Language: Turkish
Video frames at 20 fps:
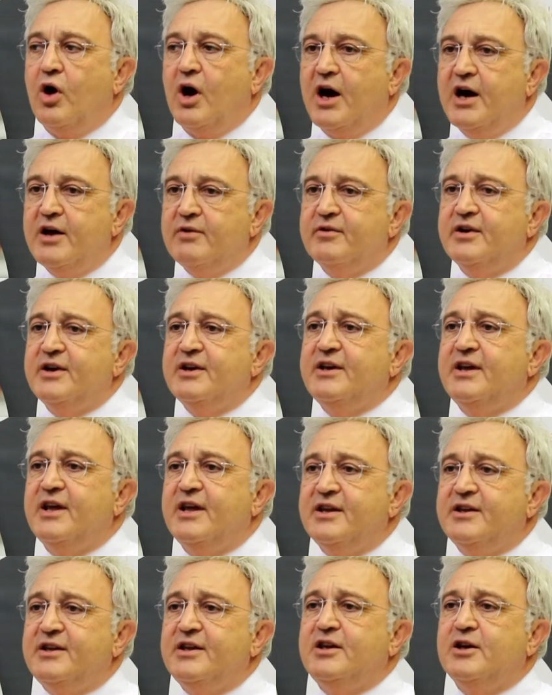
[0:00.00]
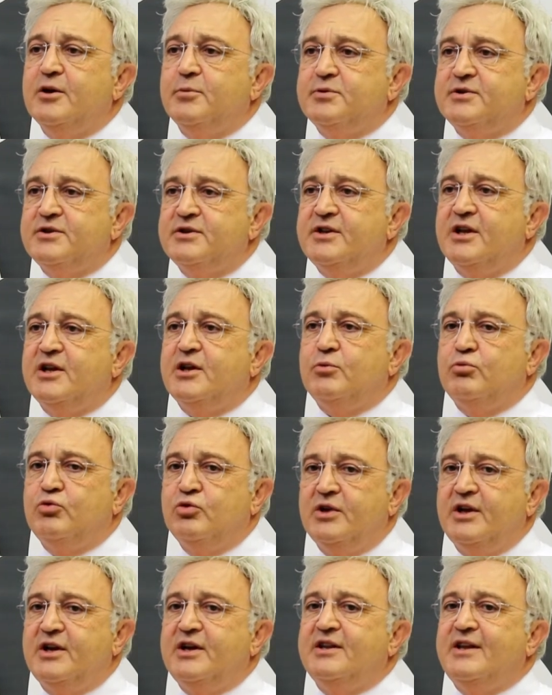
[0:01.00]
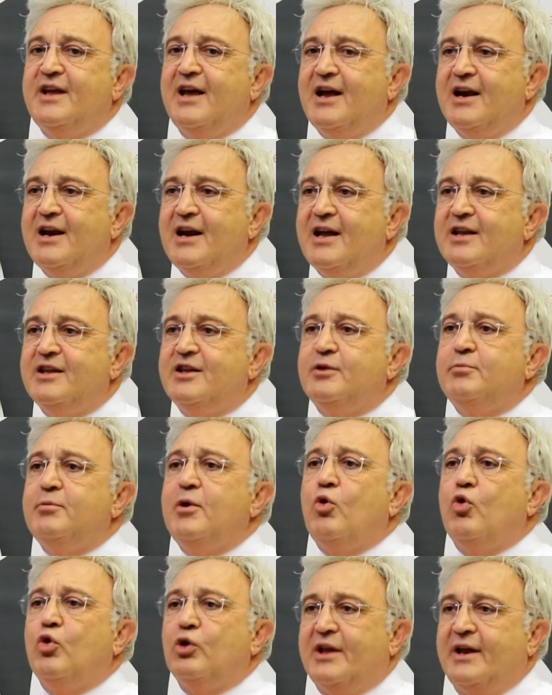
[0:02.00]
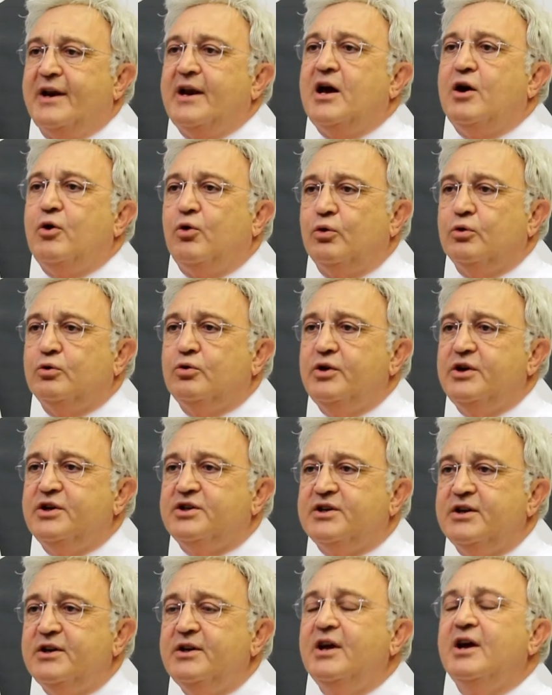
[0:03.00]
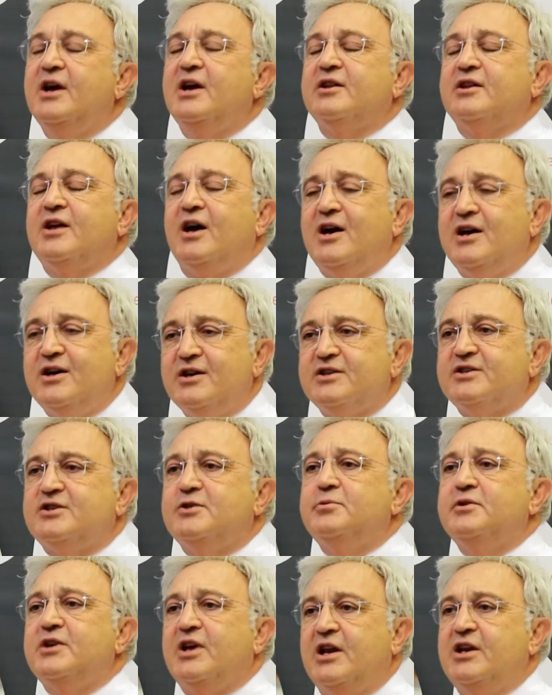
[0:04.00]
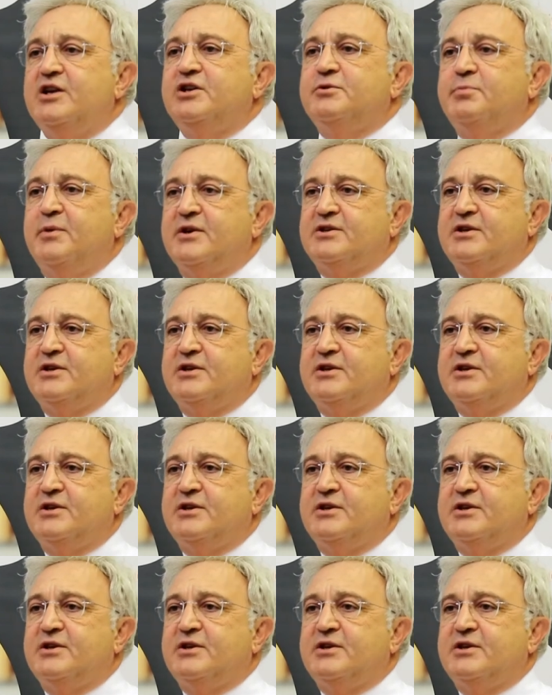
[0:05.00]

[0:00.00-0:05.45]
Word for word: hayvanın genetik yapısında da bunları değerlendirme olanağı olduğu için daha hızlı bir gelişme